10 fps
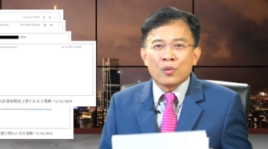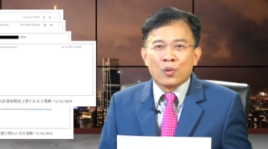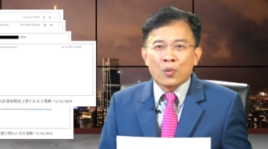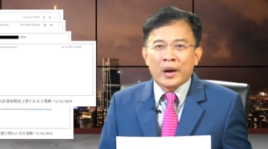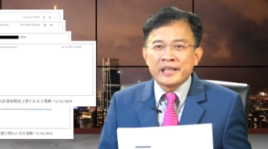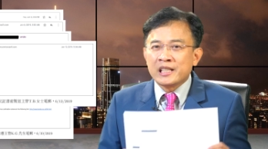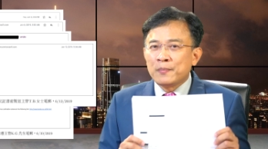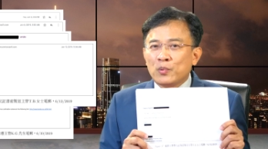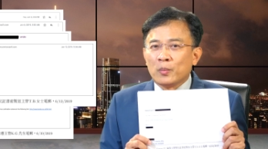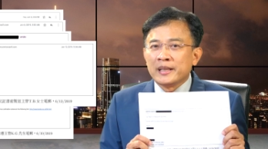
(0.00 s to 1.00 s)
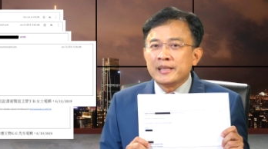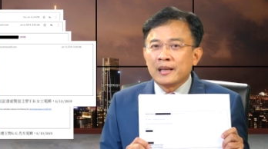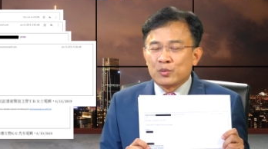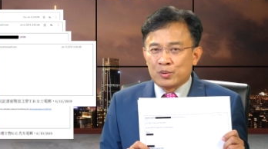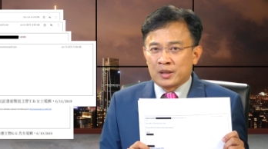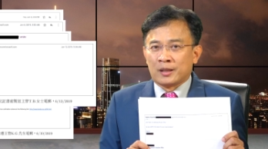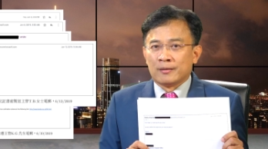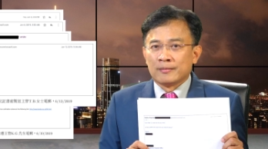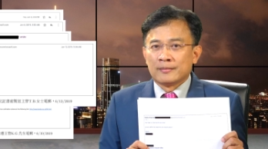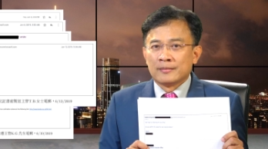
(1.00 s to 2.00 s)
共关系部门介入之
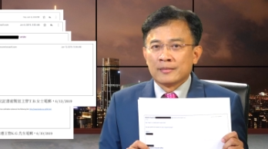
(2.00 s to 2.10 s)
后。